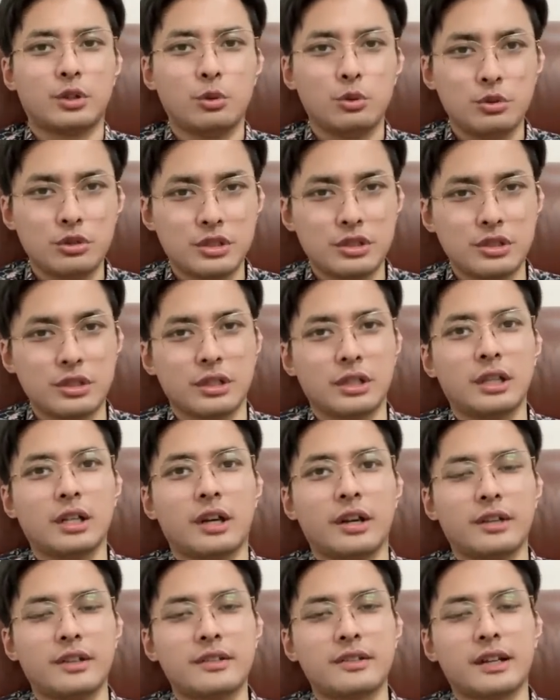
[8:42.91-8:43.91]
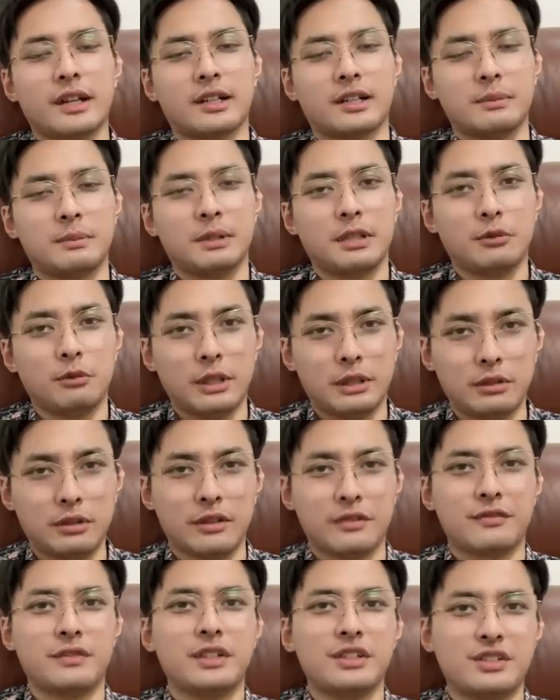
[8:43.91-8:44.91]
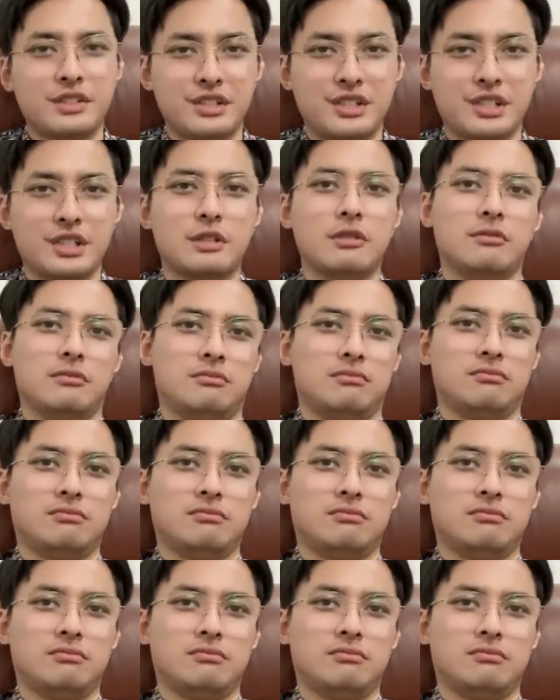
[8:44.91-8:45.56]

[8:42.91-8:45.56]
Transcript: 都是伊朗伊斯兰革命卫队的分支机构。